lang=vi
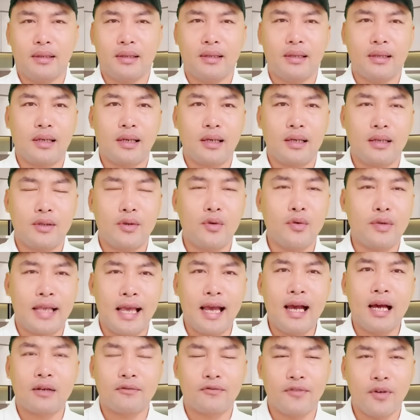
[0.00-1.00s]
à, vui
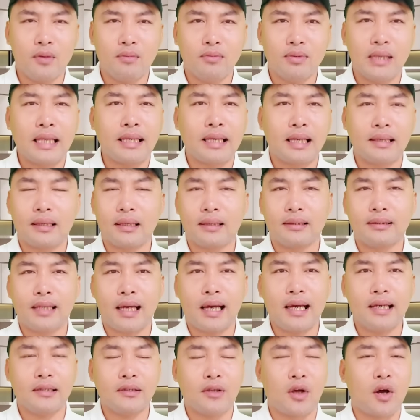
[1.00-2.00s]
vẻ hạnh phúc nhưng trên thực
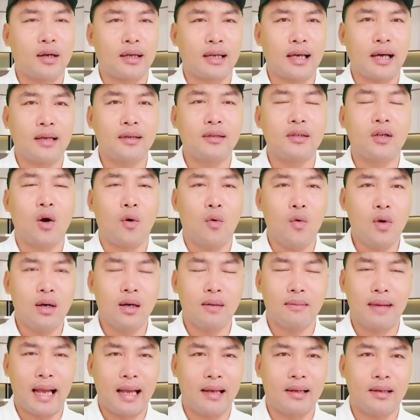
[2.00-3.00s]
tế toàn là hình cũ
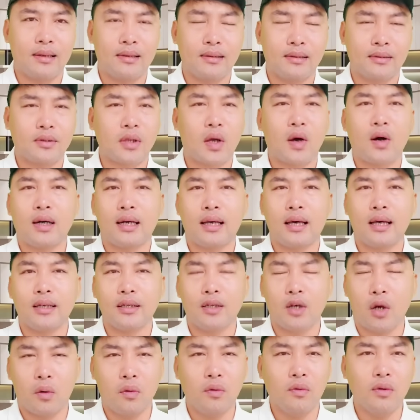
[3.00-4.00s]
không à toàn là
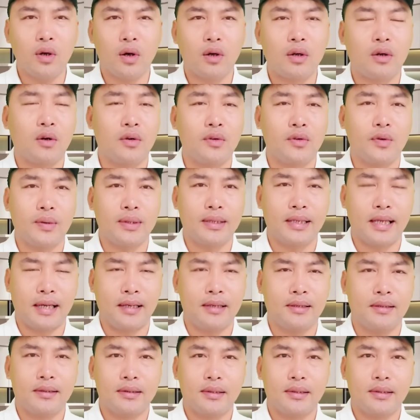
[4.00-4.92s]
hình cũ thôi cô chú anh chị